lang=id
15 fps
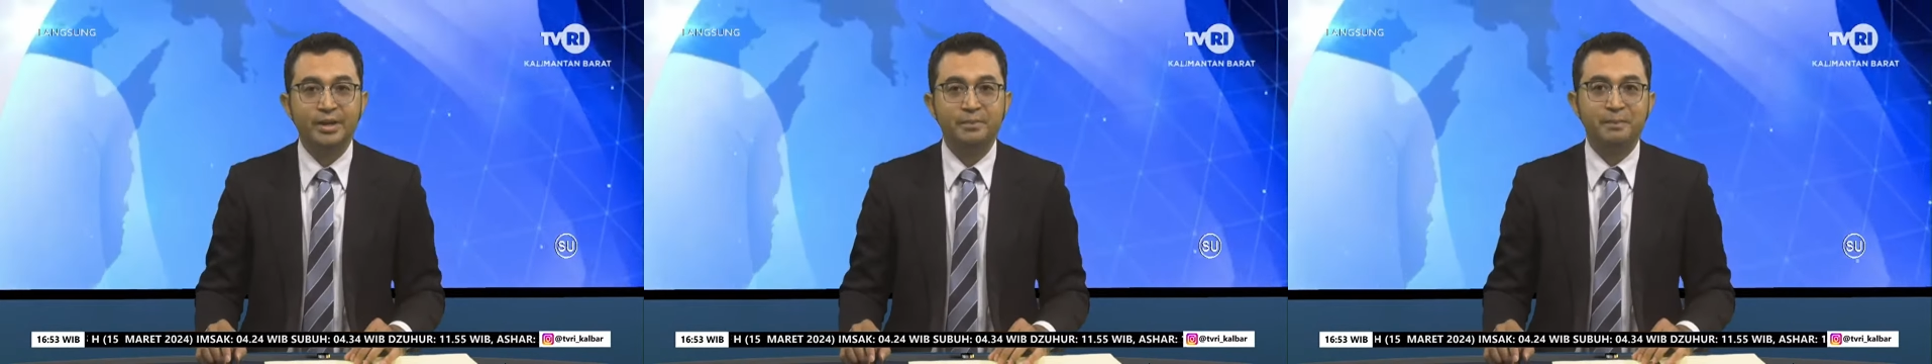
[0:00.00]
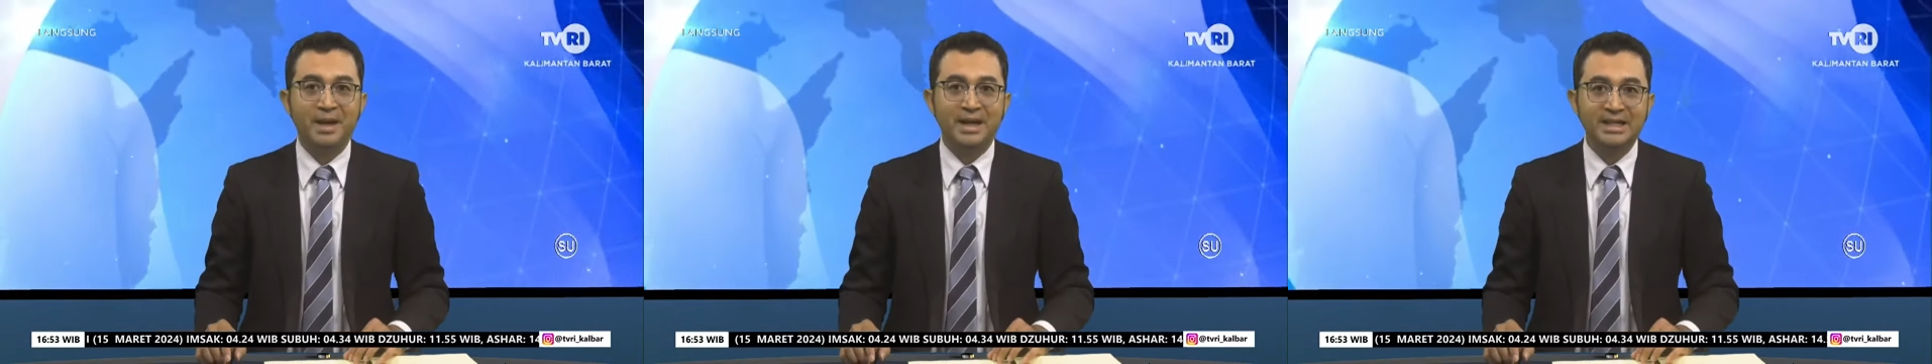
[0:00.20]

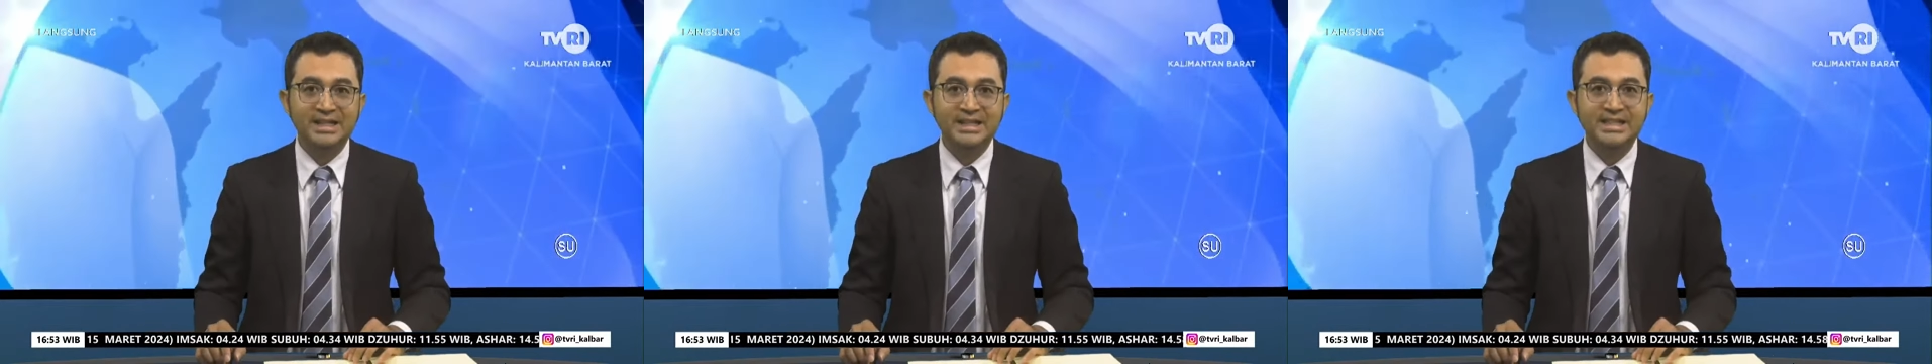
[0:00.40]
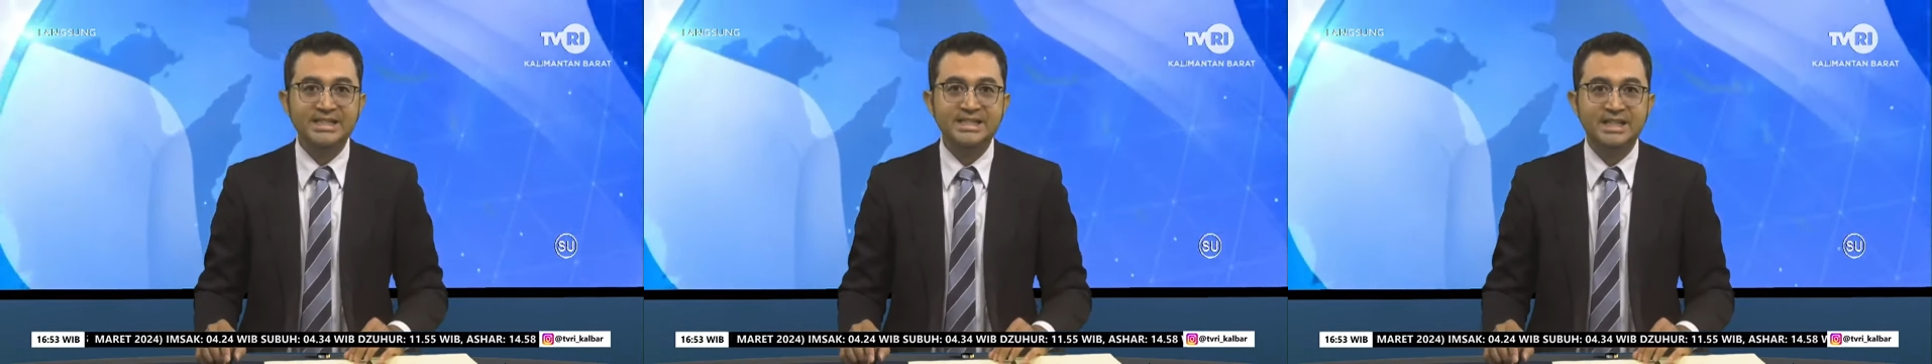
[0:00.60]
yang
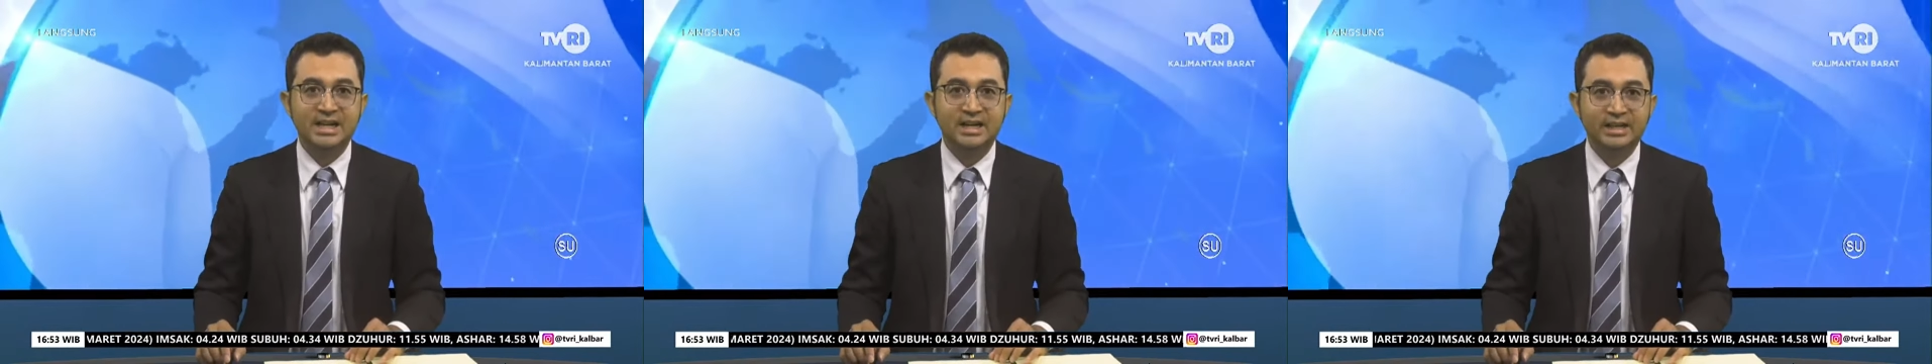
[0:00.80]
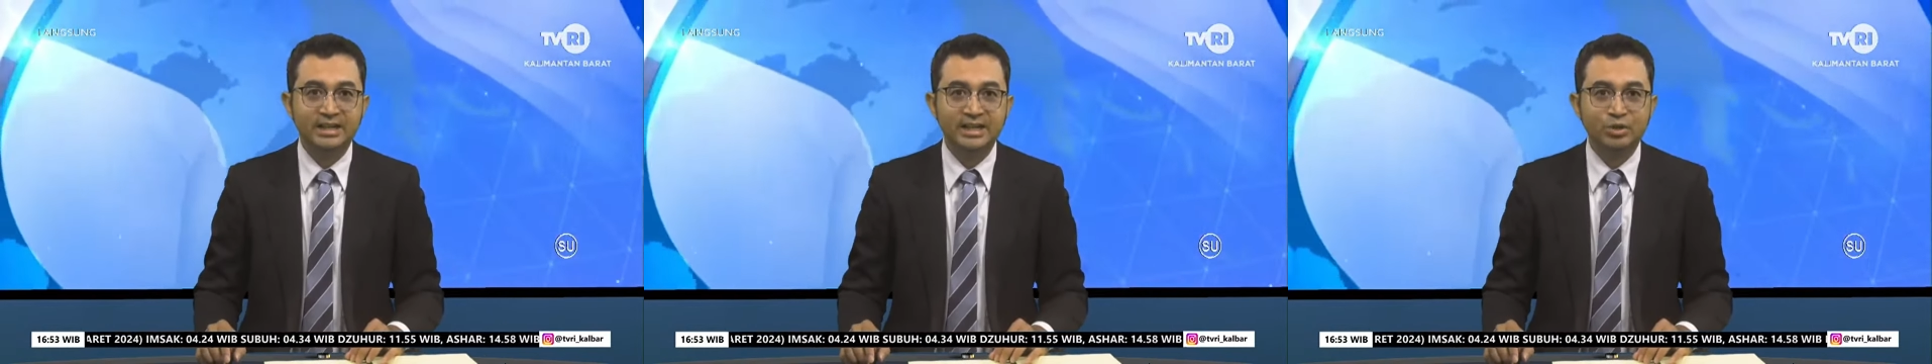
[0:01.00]
paling
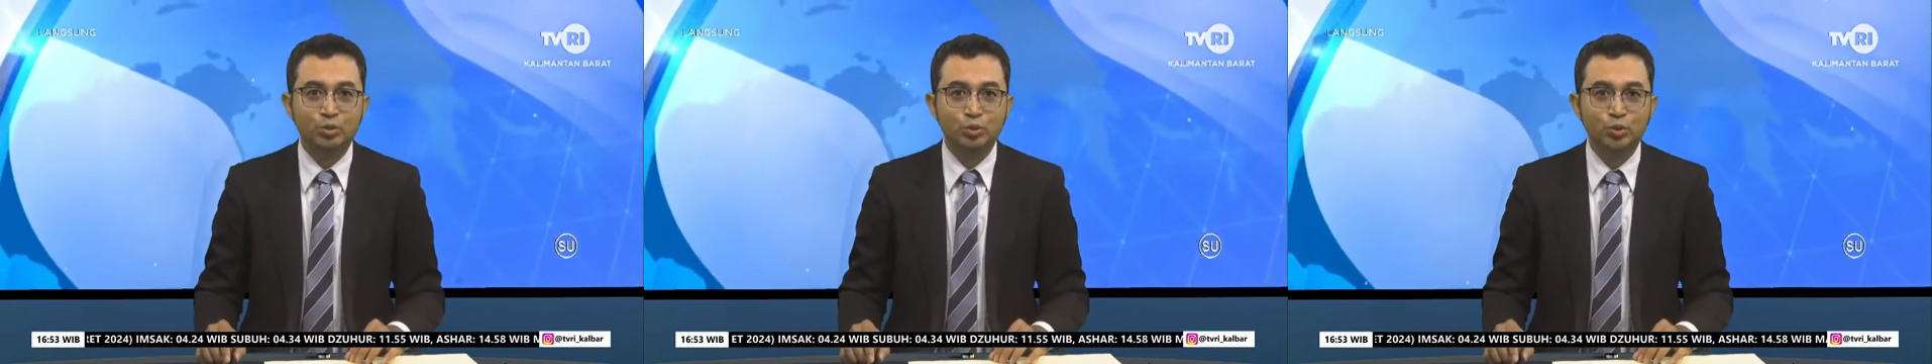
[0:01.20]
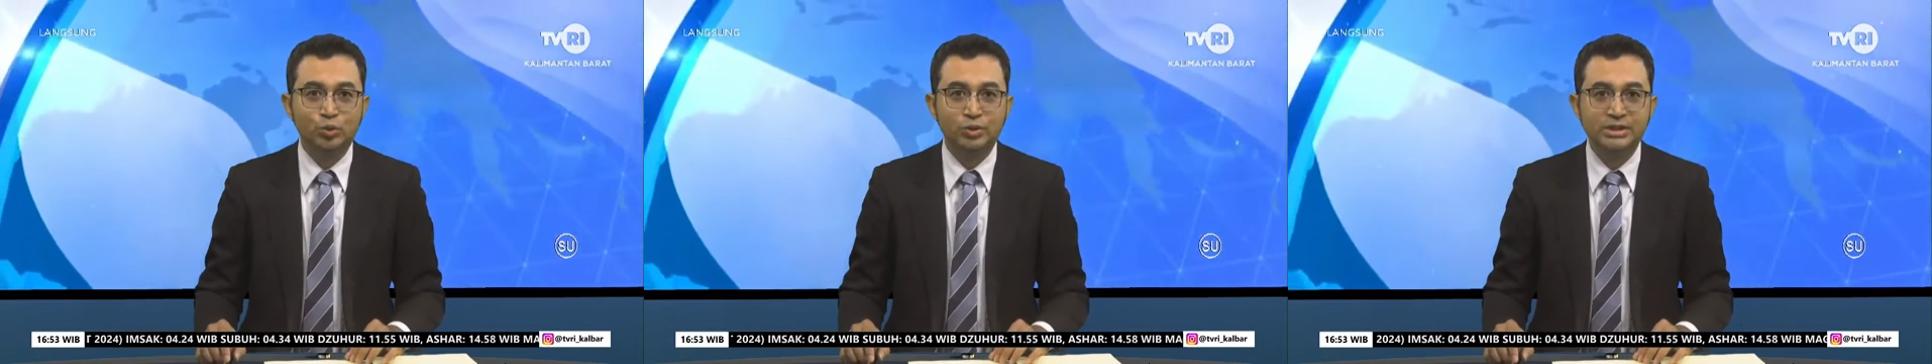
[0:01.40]
dicari
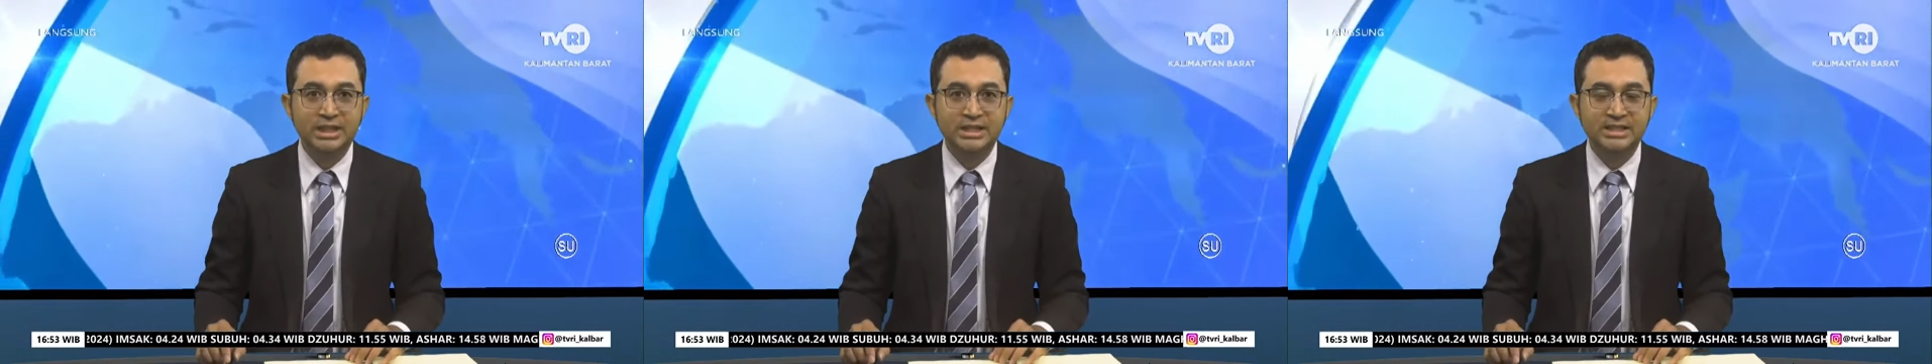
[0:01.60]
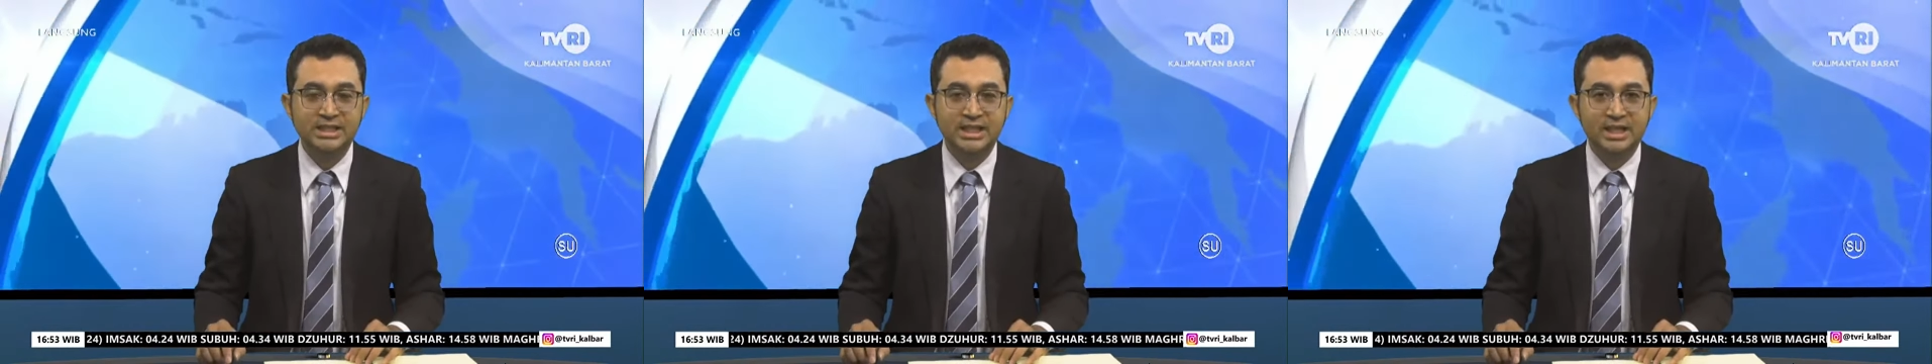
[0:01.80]
untuk
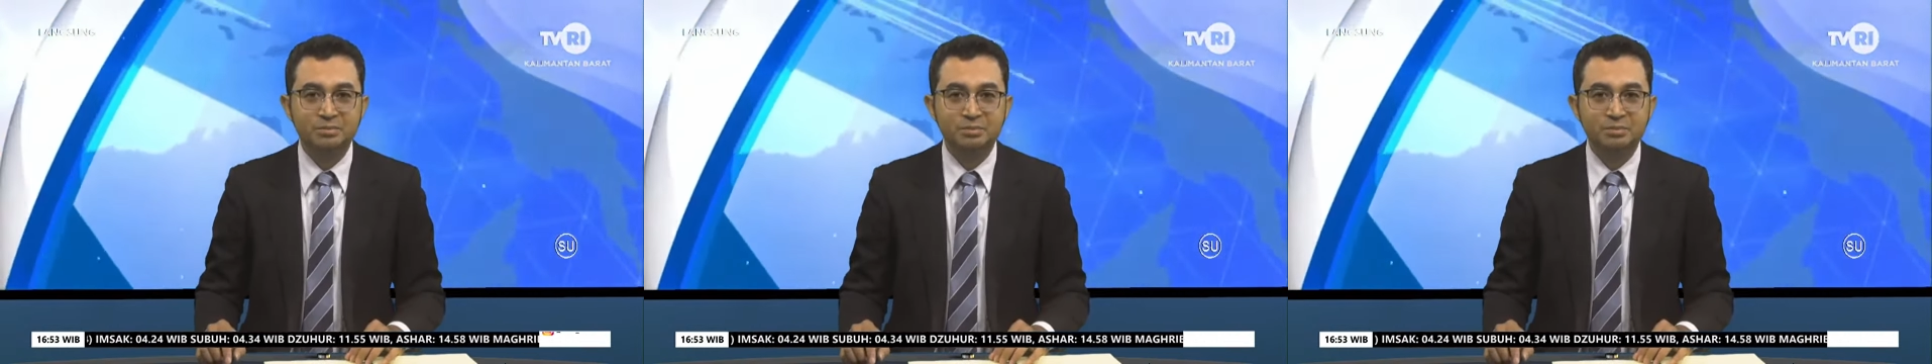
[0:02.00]
sajian